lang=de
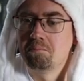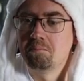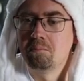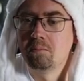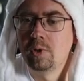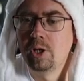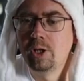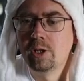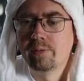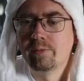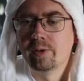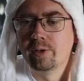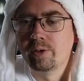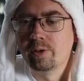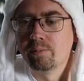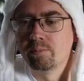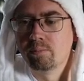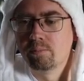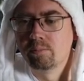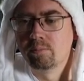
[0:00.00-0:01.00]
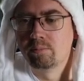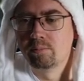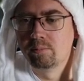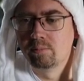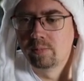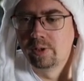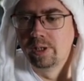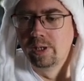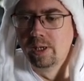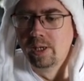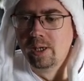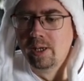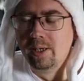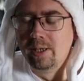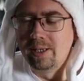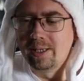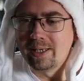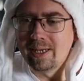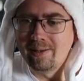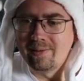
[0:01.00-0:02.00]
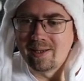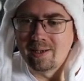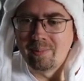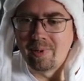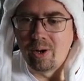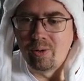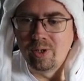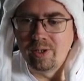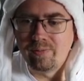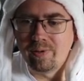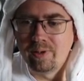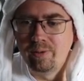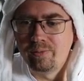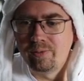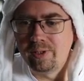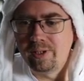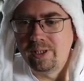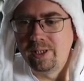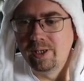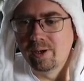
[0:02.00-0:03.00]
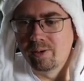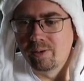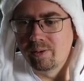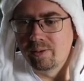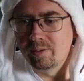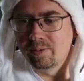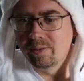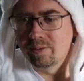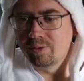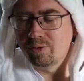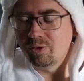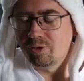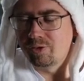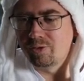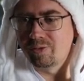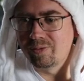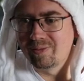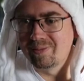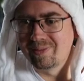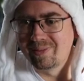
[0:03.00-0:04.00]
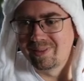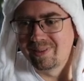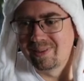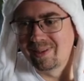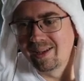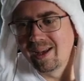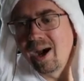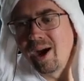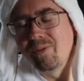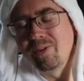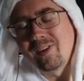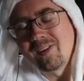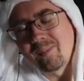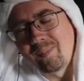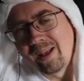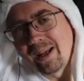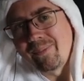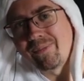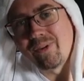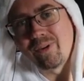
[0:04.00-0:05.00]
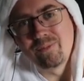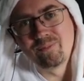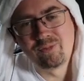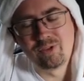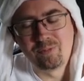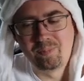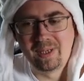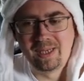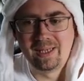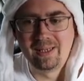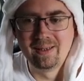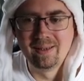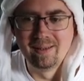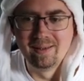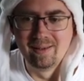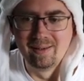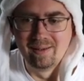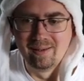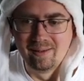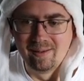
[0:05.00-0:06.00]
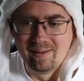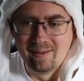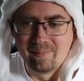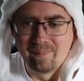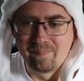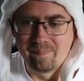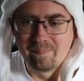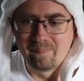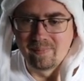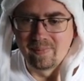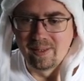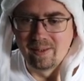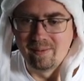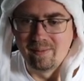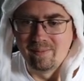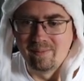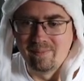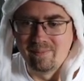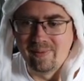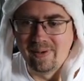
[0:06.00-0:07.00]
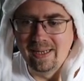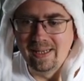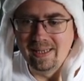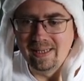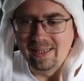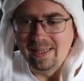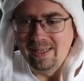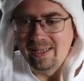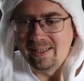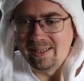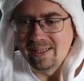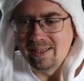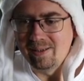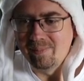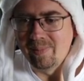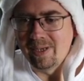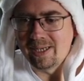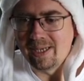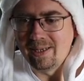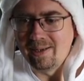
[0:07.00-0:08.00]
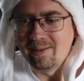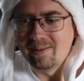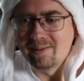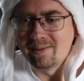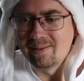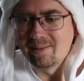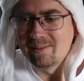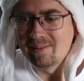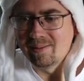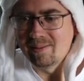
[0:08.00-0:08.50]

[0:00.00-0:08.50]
Geht einfach nicht kann jetzt aber auch nicht vernünftig hier auf diese Plattform springen, weil ich dann immer gegen diese